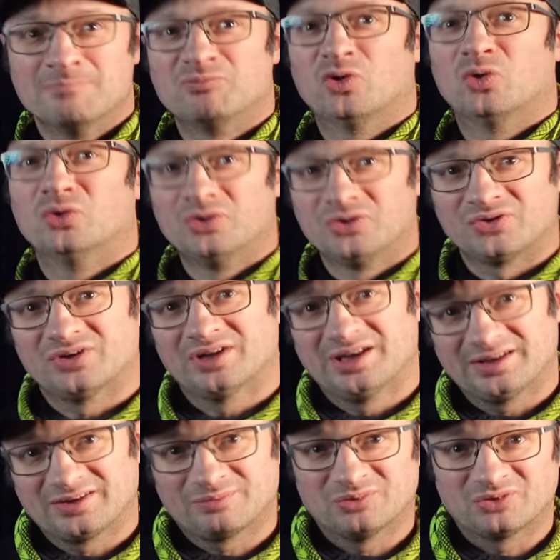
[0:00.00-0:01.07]
Und der
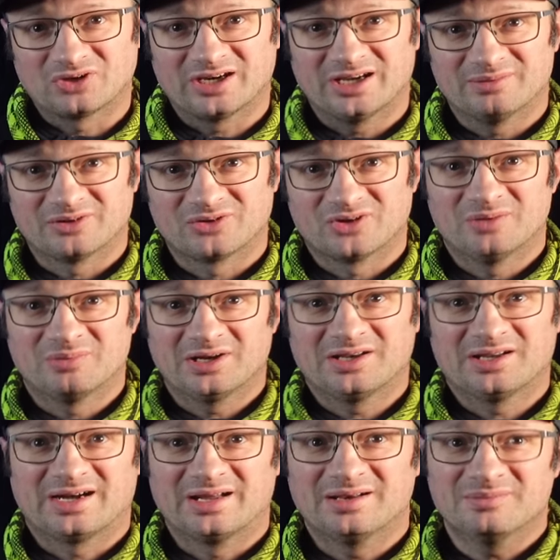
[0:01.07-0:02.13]
Netzbetreiber soll bei
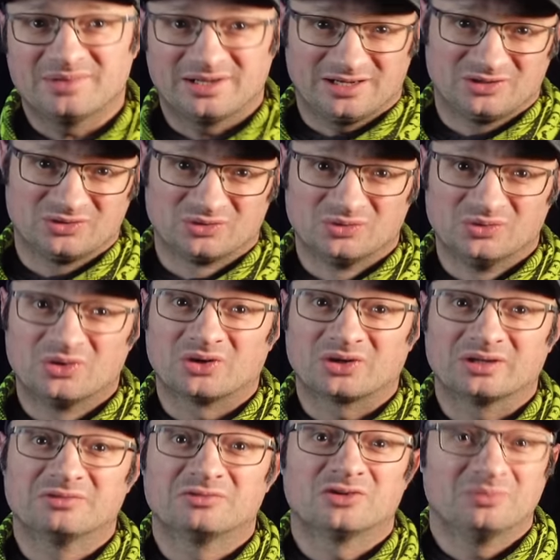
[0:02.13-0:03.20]
der Anmeldung nur noch
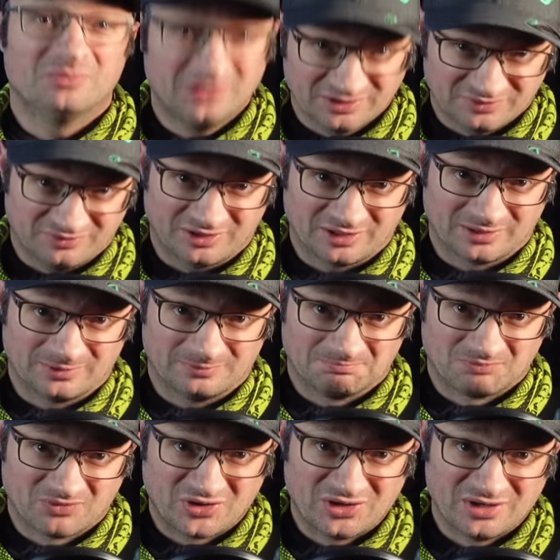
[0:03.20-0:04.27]
informiert werden.
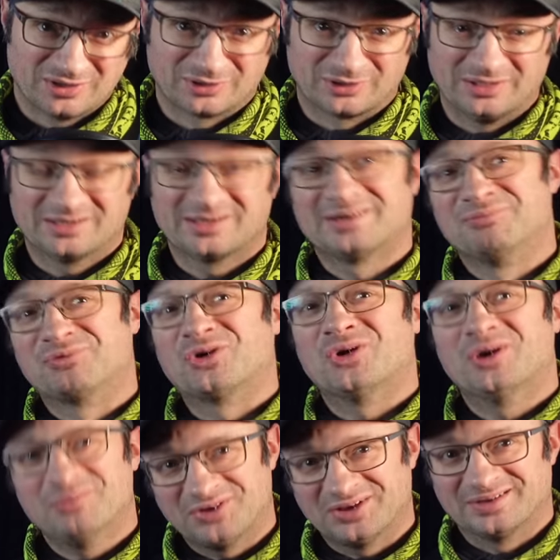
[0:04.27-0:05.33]
Klingt nach einem
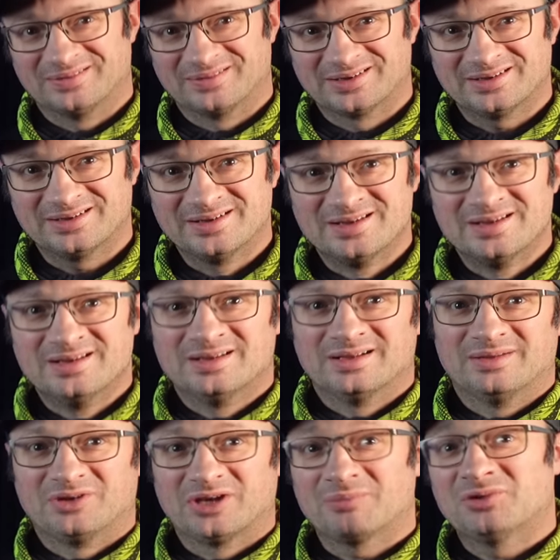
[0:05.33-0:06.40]
Träumchen, oder?
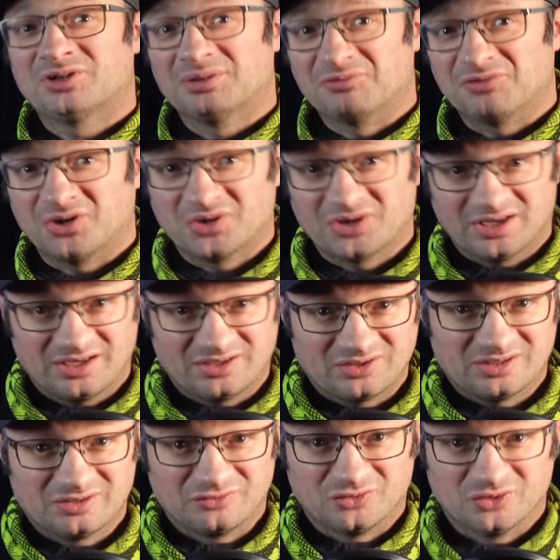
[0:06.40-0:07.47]
Ich habe mit dem VDE
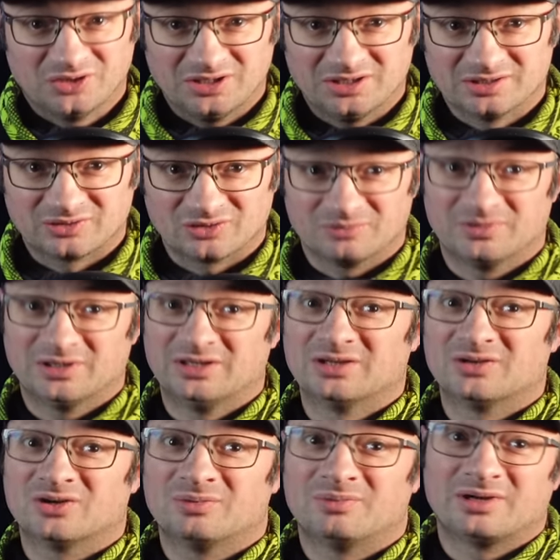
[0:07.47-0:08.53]
telefoniert und mir hier
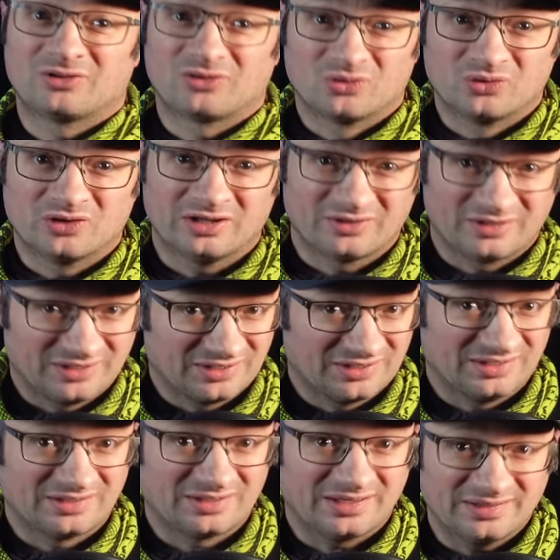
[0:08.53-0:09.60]
nochmal zusätzliche
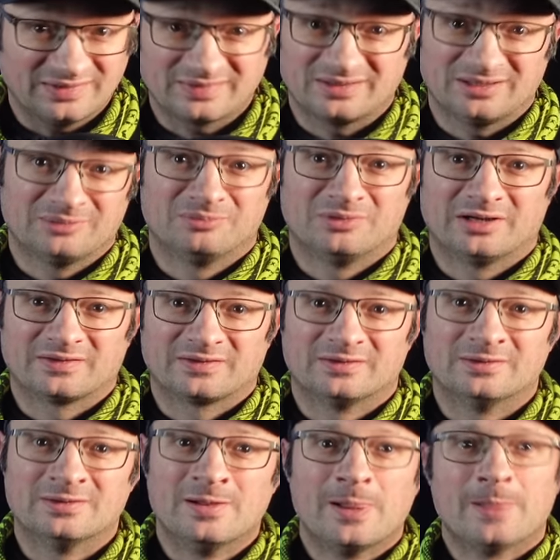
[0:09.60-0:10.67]
Details geben
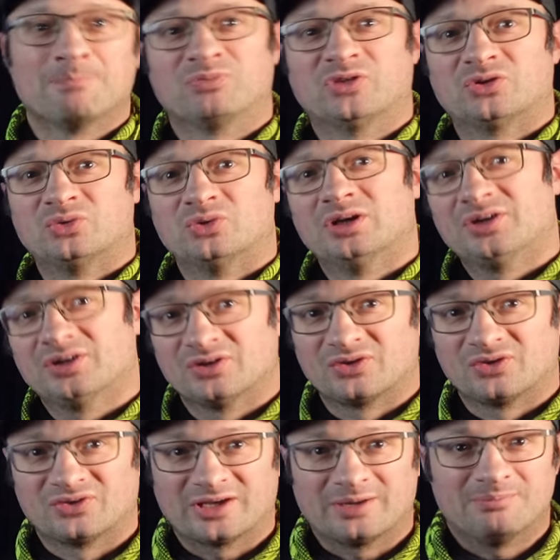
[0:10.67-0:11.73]
lassen. Natürlich in
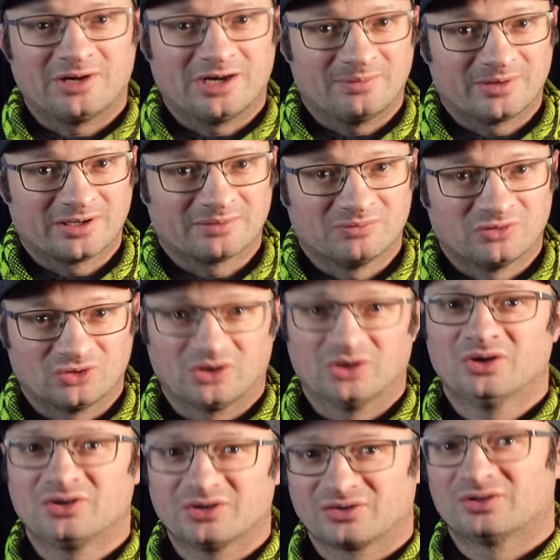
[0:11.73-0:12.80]
Zusammenarbeit mit
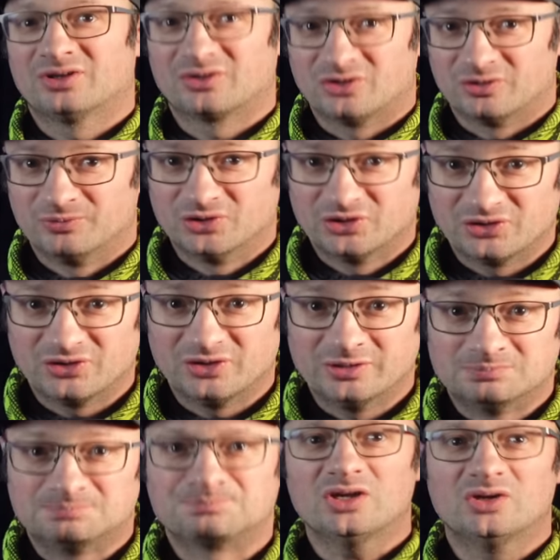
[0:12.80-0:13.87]
euch, also der
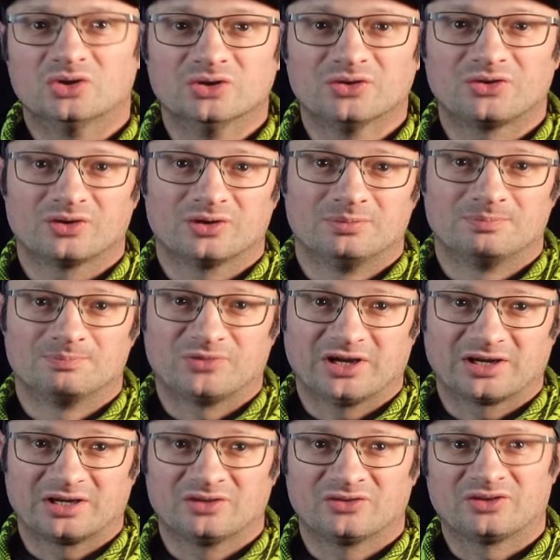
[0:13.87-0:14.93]
Community und ähm, da
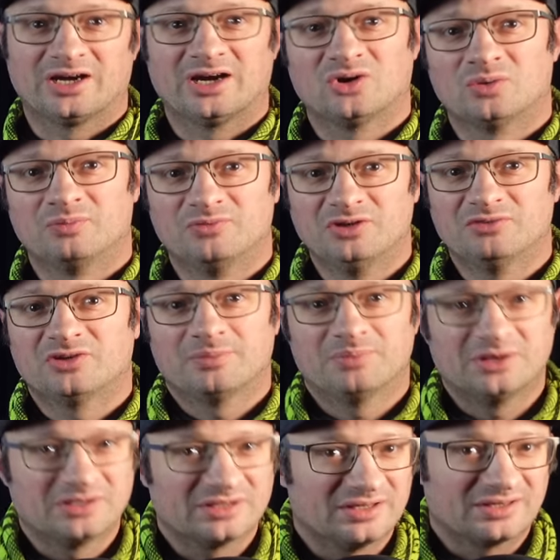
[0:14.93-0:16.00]
ging es darum, wie
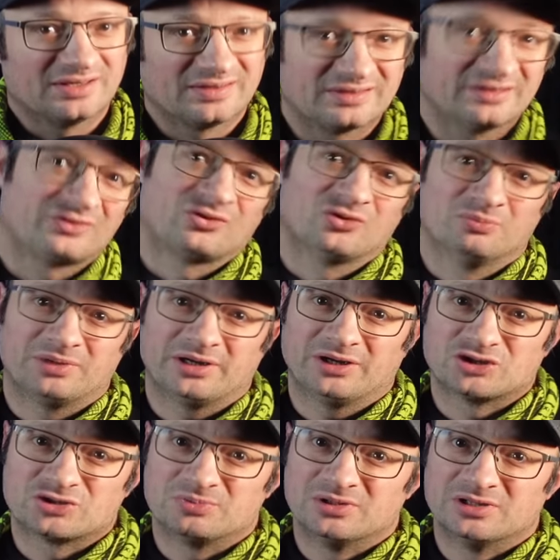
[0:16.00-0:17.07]
verbindlich ist das zum
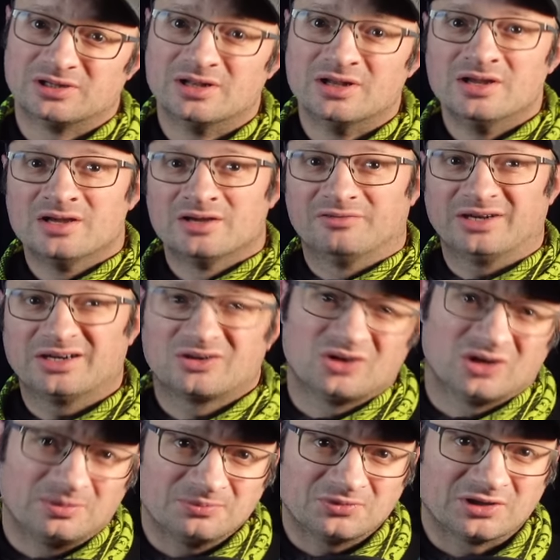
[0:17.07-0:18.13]
Beispiel, wann
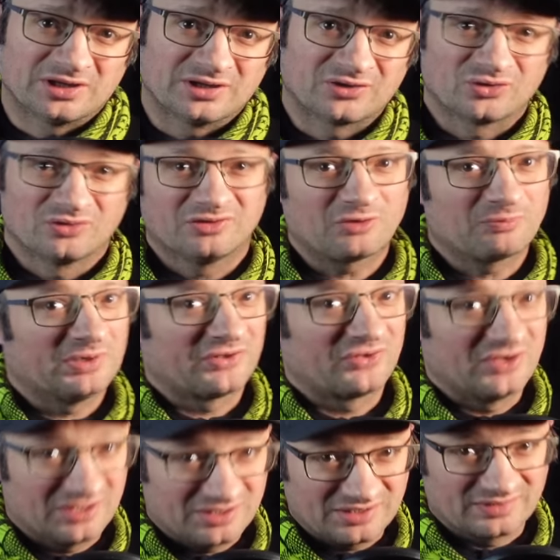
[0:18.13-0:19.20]
kommt das und was
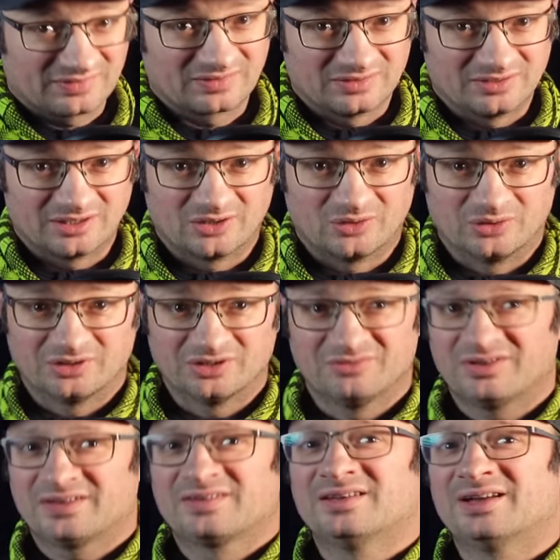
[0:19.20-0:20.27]
passiert jetzt genau und in
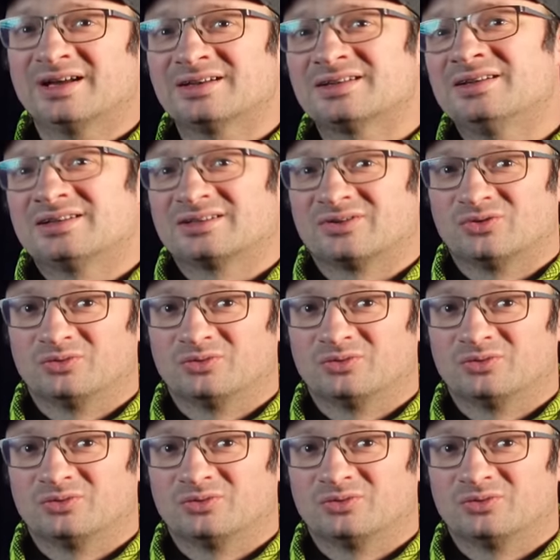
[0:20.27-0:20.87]
wessen Hand liegt das